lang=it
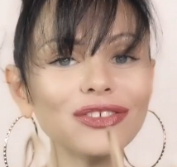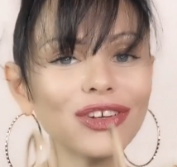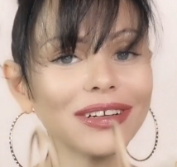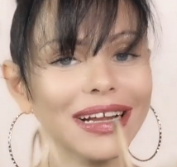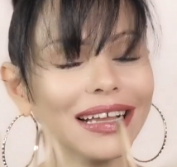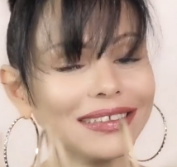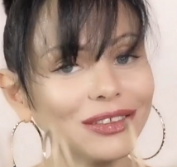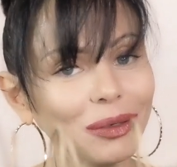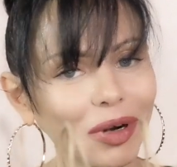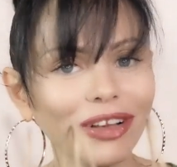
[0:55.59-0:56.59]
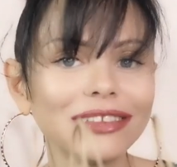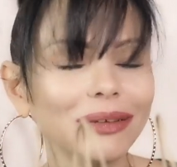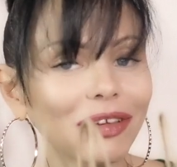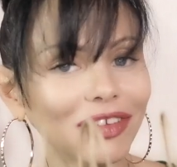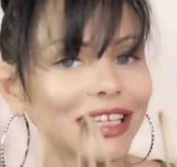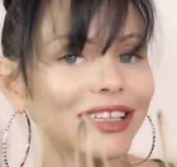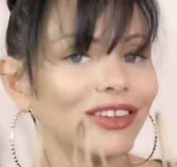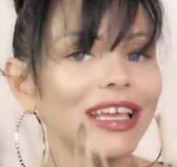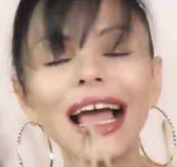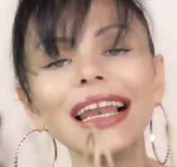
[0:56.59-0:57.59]
aggiornati sui prossimi
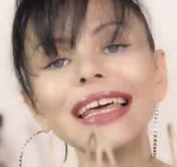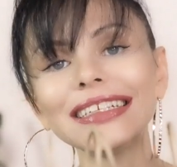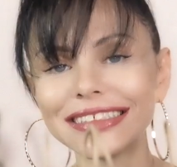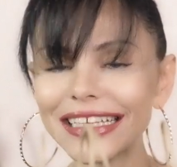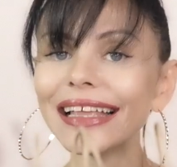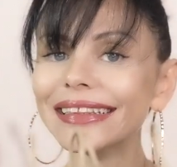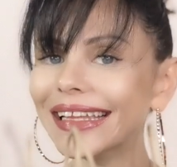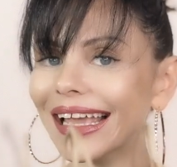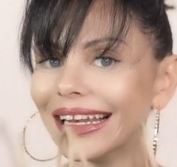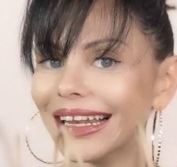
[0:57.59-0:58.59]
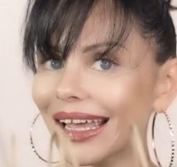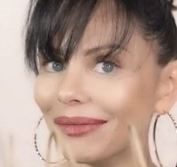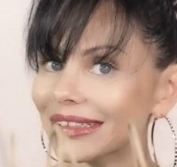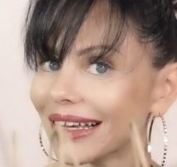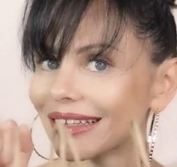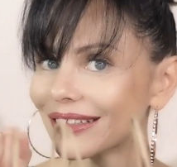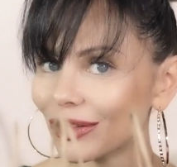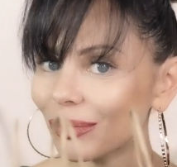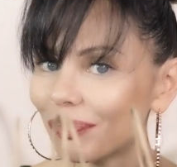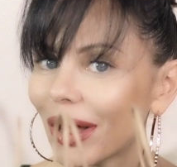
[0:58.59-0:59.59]
video di LR Channel. mi sa che
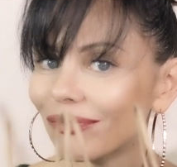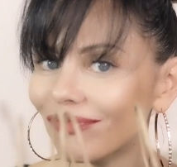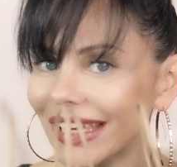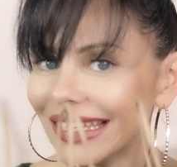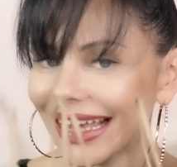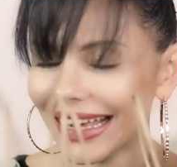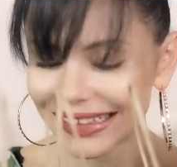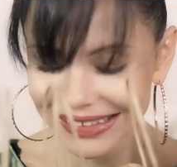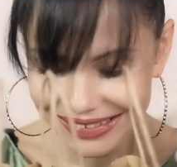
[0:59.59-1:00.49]
sono un po' in vena.